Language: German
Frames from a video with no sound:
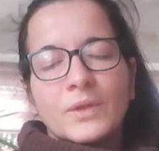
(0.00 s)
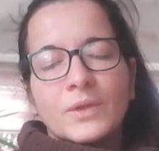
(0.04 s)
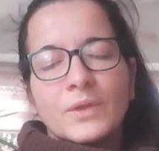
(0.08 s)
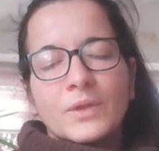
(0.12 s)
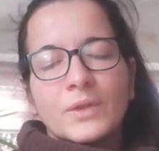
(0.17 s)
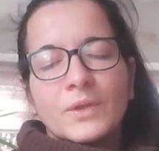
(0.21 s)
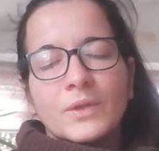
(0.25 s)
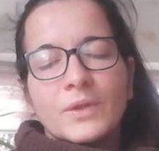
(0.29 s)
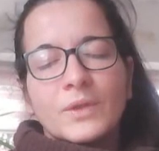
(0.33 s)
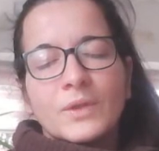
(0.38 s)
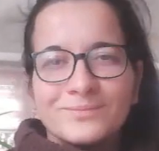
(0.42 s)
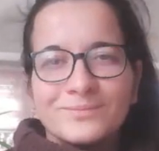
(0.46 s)
Die
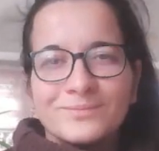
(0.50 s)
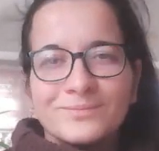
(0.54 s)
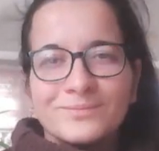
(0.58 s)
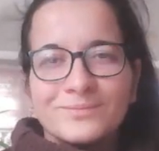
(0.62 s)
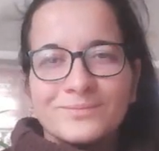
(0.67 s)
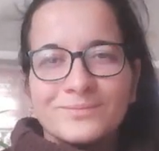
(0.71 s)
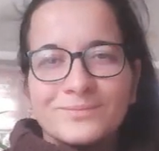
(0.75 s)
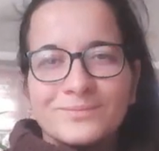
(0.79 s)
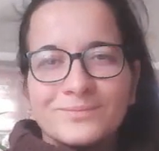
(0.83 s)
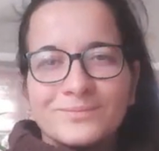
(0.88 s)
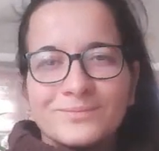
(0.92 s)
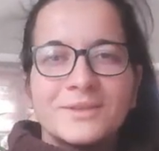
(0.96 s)
Anleitung
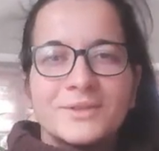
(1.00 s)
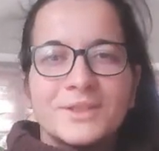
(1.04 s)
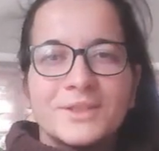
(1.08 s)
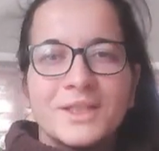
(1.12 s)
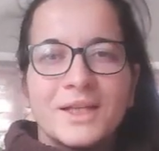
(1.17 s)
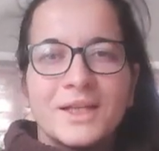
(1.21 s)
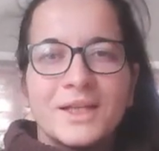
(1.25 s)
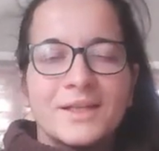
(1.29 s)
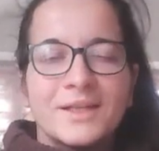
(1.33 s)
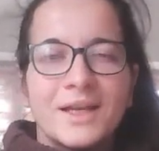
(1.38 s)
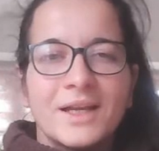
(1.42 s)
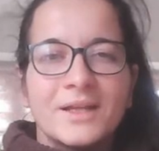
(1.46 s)
ist, das
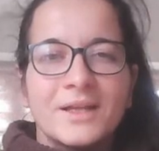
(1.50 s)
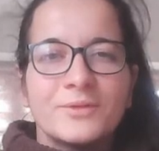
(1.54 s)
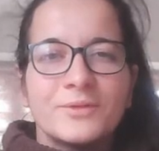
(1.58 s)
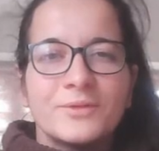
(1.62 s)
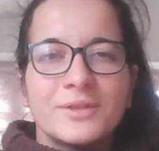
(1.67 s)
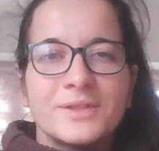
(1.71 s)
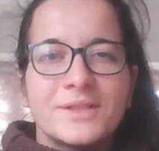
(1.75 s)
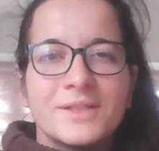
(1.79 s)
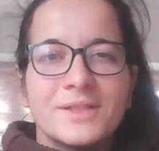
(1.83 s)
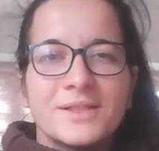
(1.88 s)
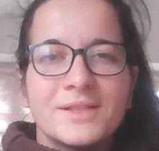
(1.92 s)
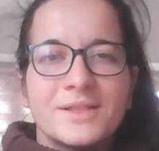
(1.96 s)
gerade
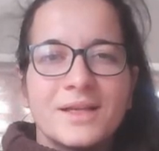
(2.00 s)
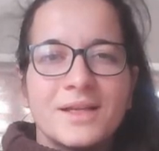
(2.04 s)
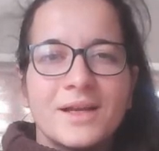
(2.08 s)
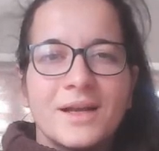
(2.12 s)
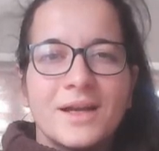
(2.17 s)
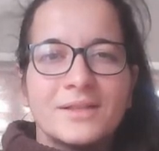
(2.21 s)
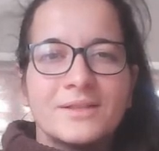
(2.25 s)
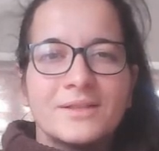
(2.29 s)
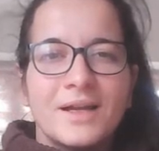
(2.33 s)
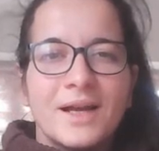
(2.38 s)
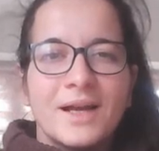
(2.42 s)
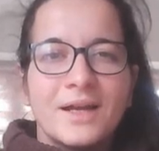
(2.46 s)
einfach
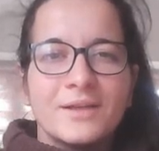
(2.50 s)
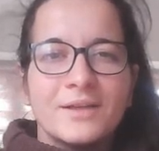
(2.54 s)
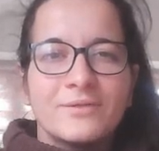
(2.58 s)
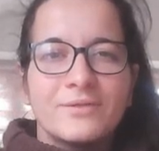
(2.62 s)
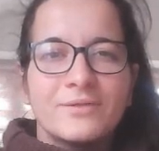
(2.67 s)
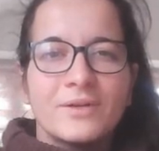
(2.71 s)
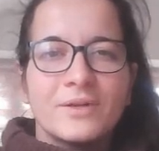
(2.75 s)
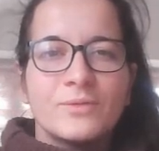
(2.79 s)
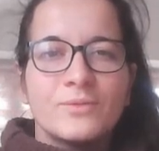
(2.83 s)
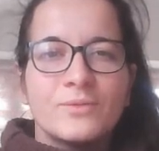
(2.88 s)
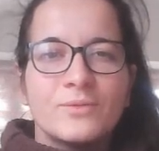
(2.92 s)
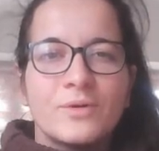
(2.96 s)
nur
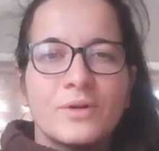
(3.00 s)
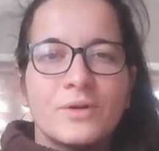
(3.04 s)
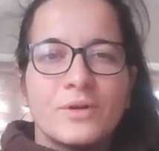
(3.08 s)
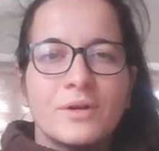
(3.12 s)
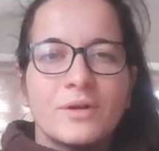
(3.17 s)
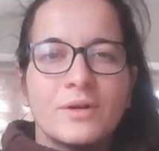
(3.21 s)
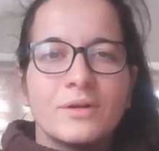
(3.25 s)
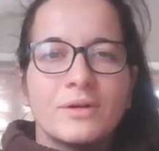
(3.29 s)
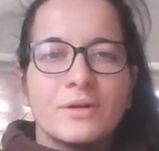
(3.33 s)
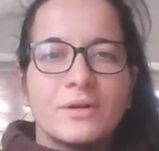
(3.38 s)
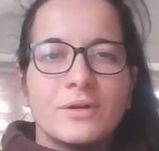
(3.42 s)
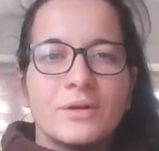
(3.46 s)
zu
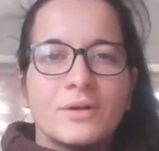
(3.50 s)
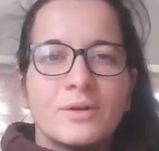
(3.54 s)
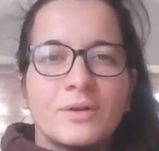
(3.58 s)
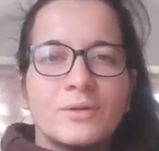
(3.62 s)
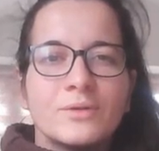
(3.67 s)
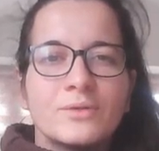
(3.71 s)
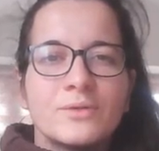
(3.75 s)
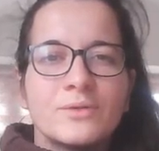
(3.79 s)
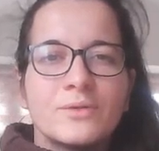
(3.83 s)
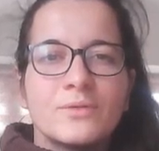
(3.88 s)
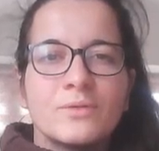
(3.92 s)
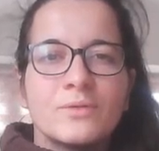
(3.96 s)

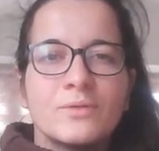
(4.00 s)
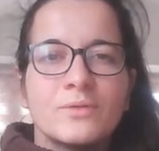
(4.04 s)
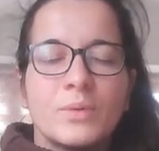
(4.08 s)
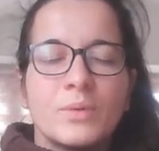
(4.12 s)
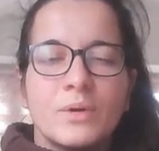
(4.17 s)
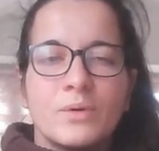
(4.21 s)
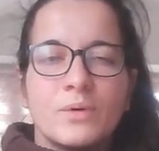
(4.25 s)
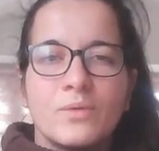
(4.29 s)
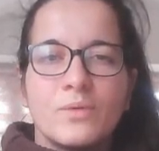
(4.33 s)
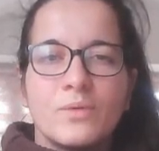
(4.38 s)
beobachten.